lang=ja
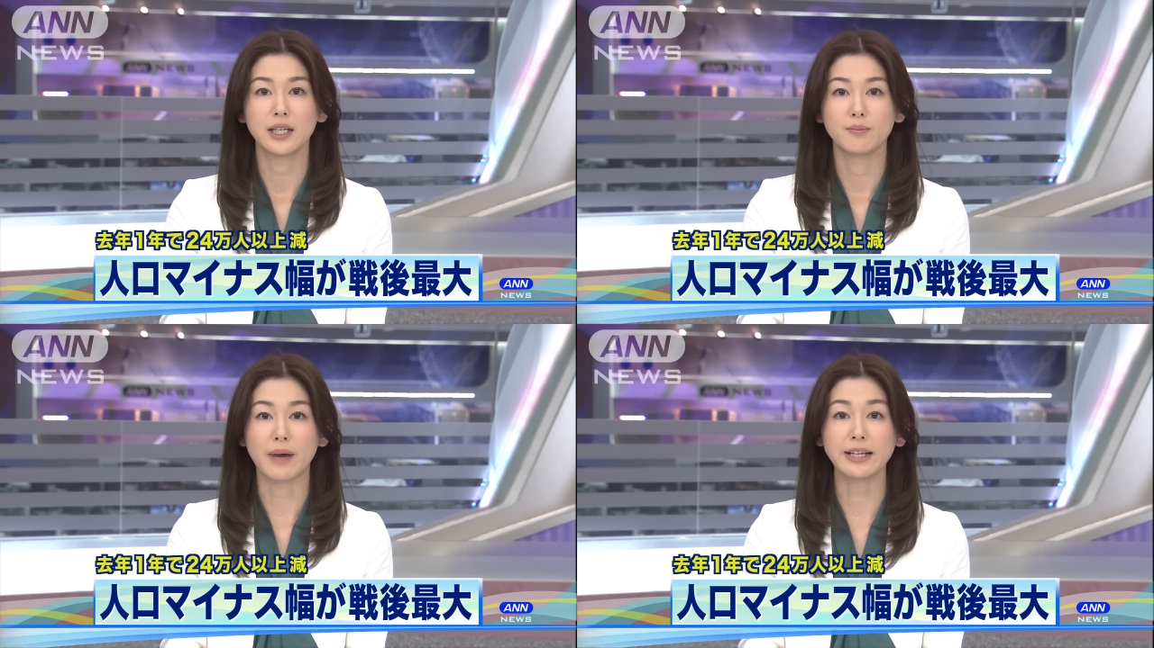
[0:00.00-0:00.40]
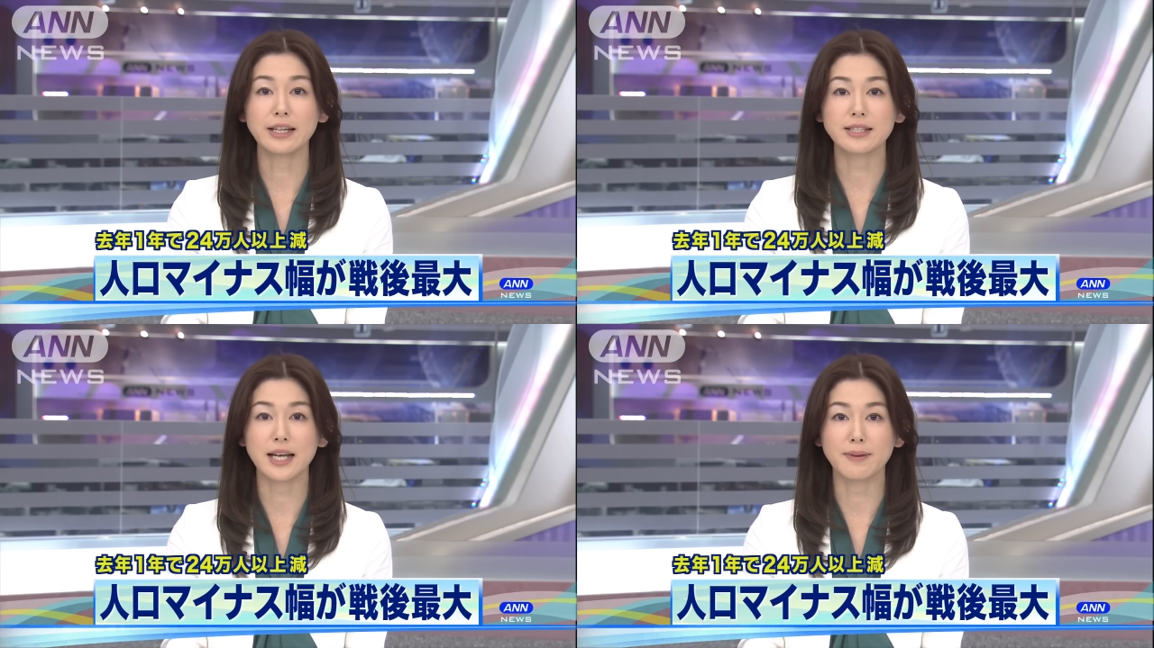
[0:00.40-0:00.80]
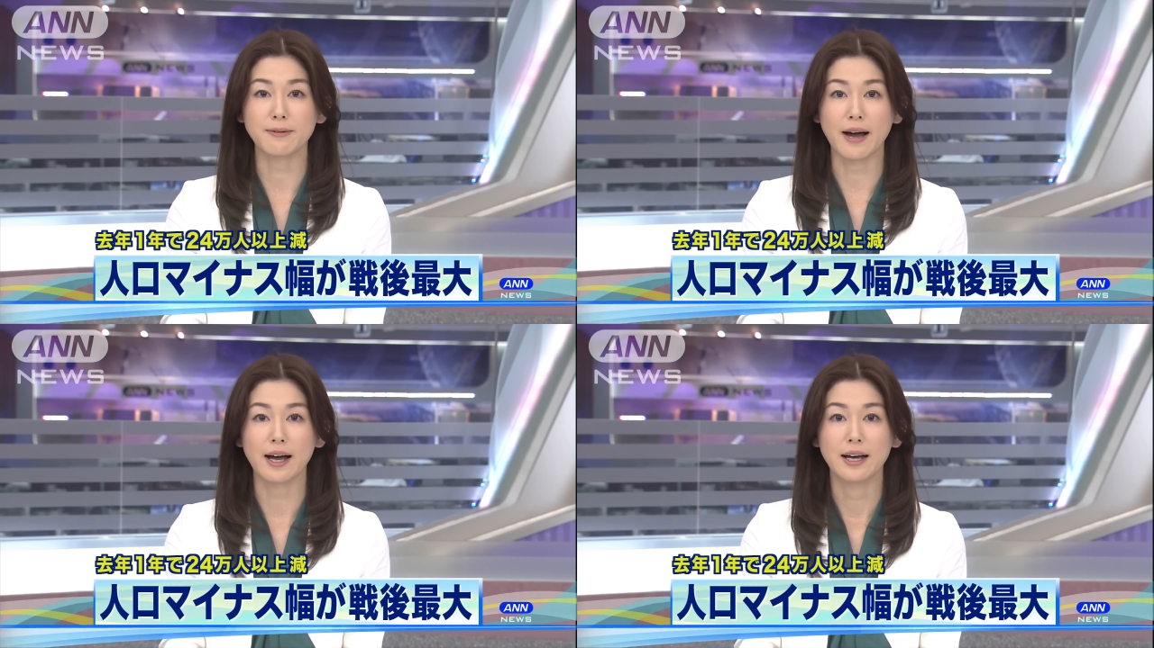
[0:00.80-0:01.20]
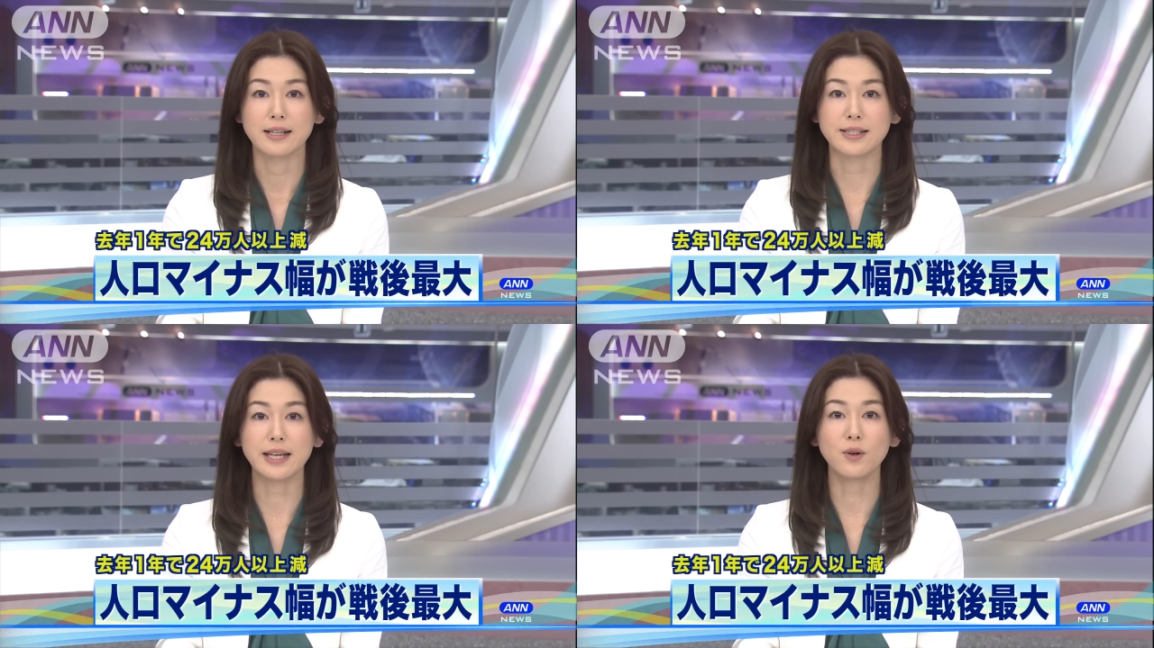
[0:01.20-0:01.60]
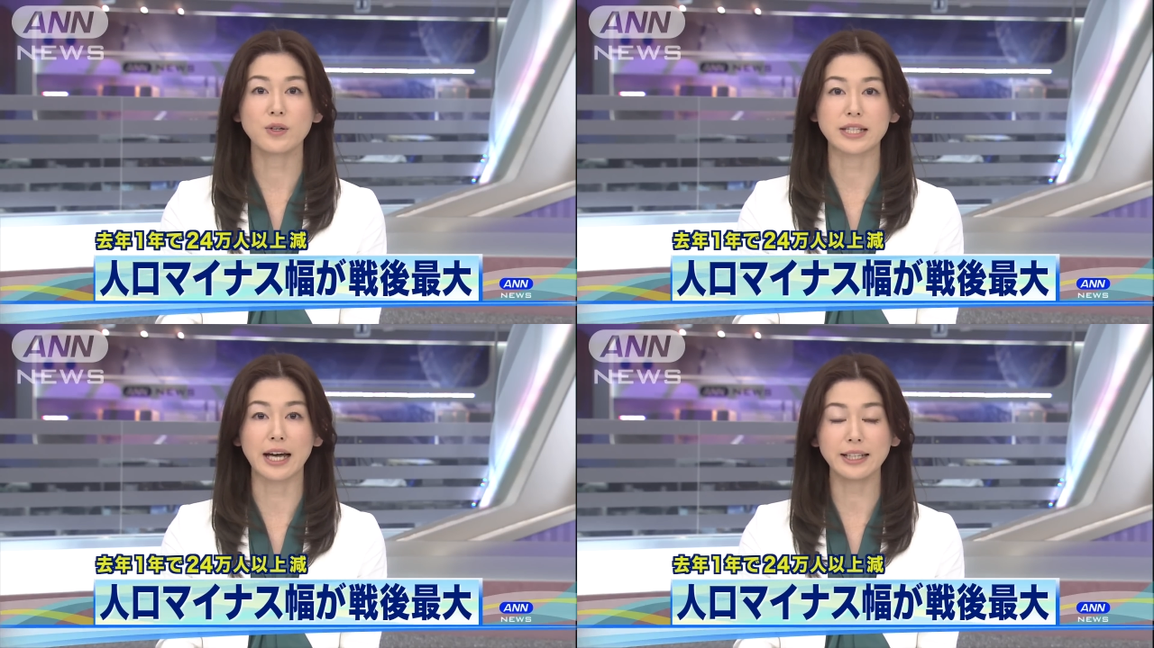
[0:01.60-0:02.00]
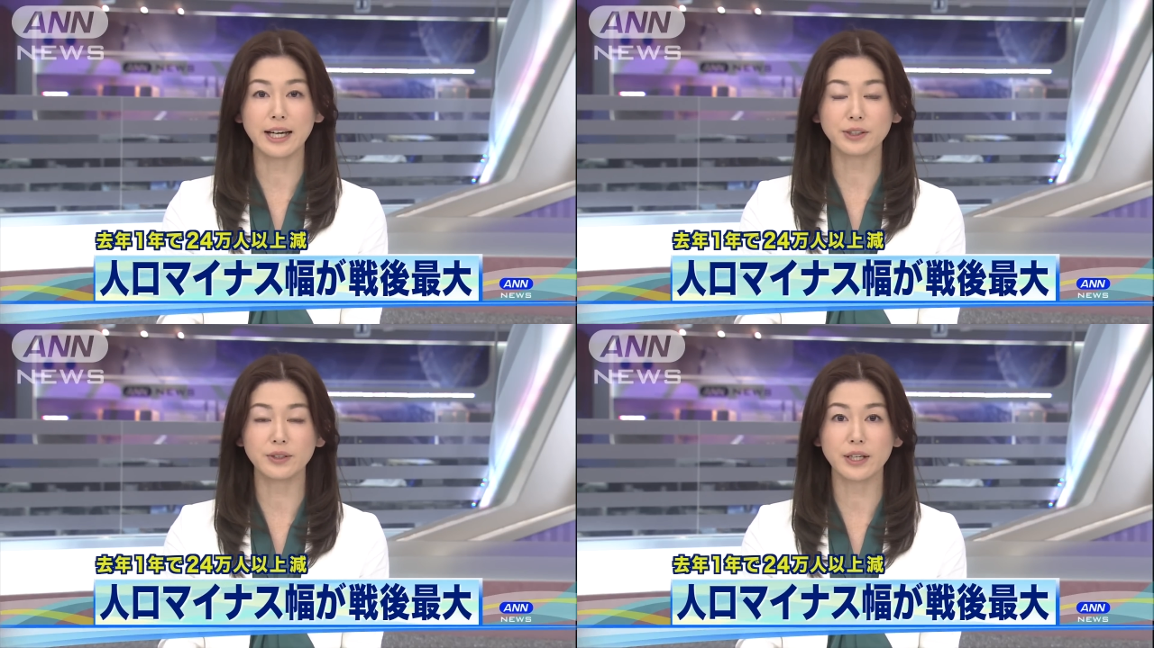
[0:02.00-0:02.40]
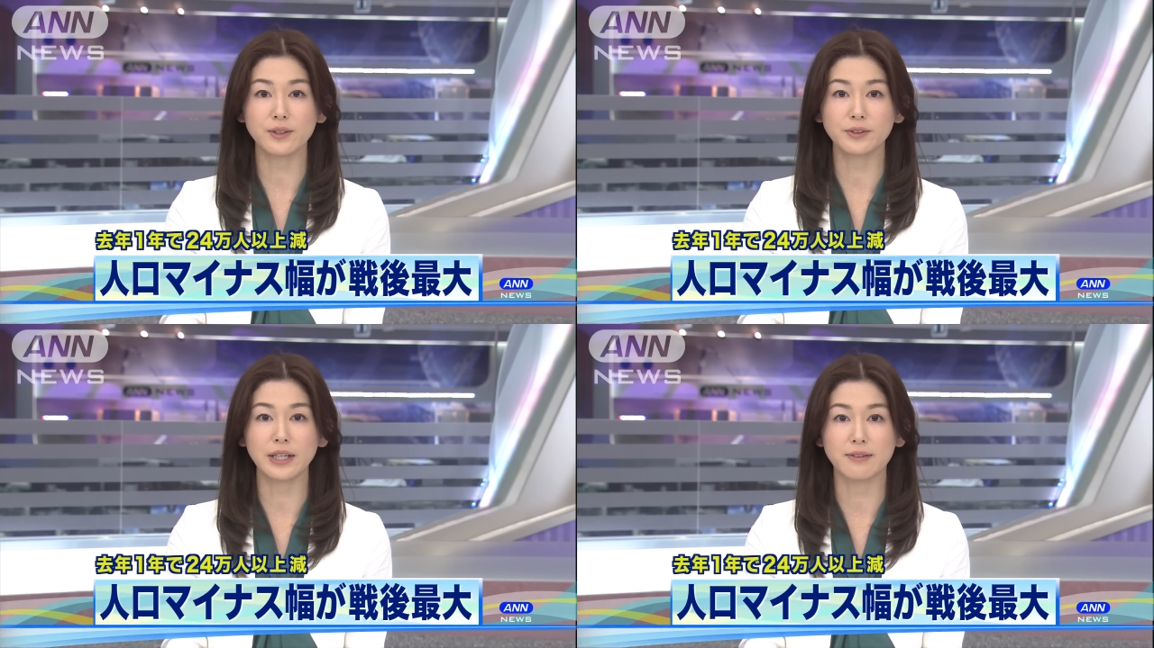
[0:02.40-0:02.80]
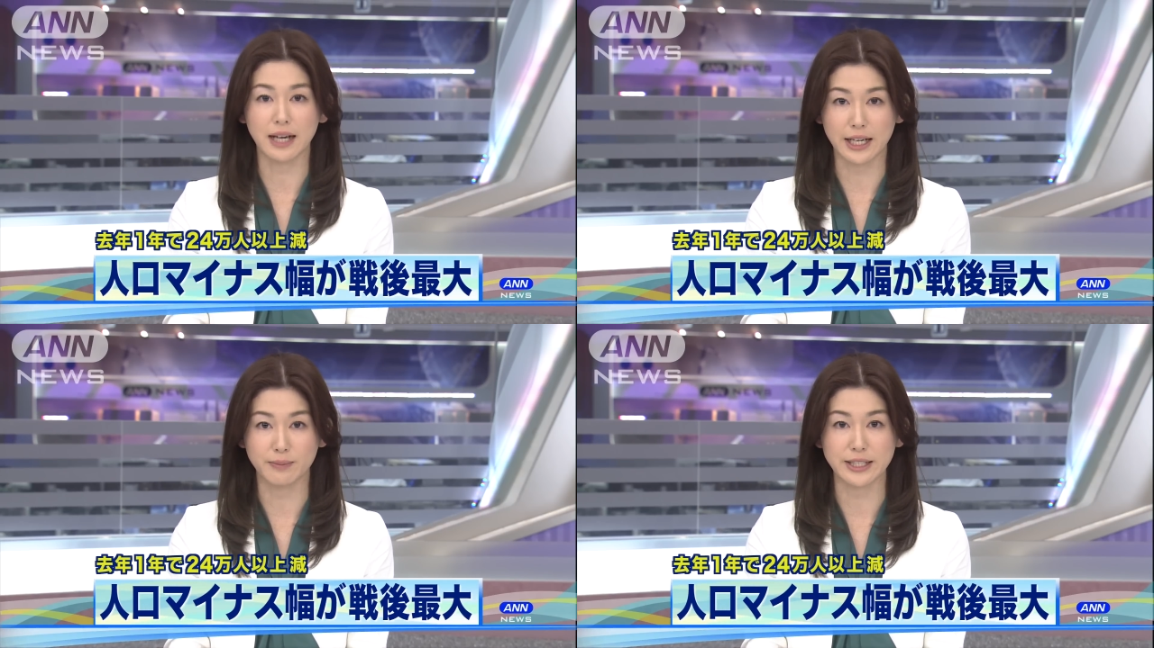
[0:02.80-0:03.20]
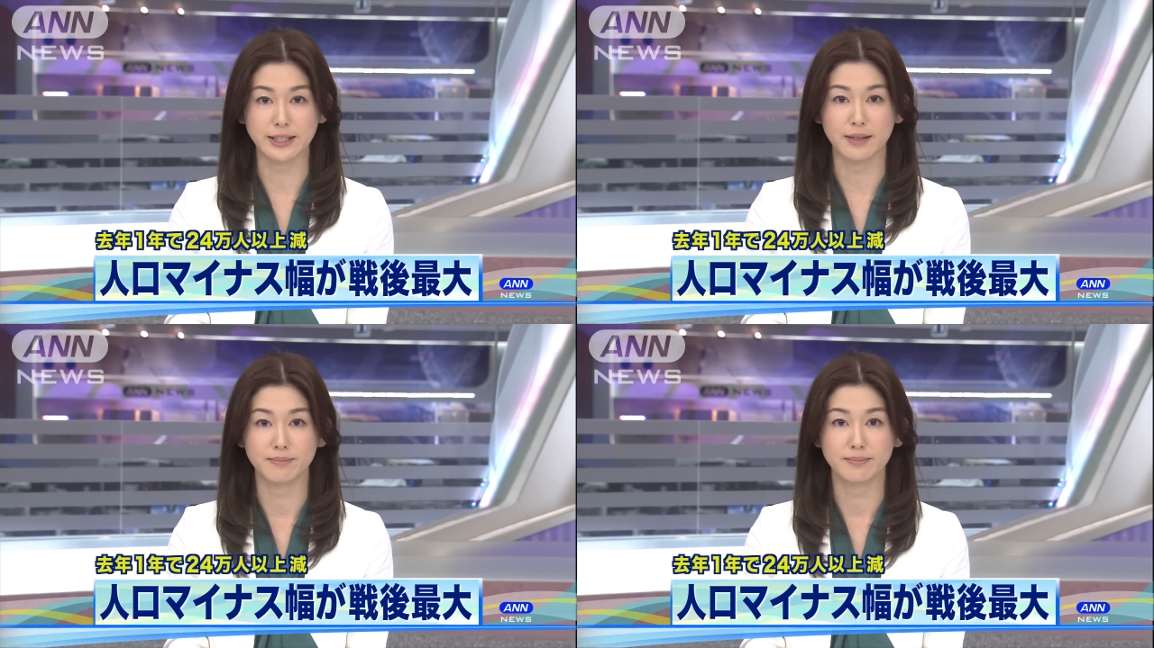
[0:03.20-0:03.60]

マイナス幅は戦後最大となることが分かりました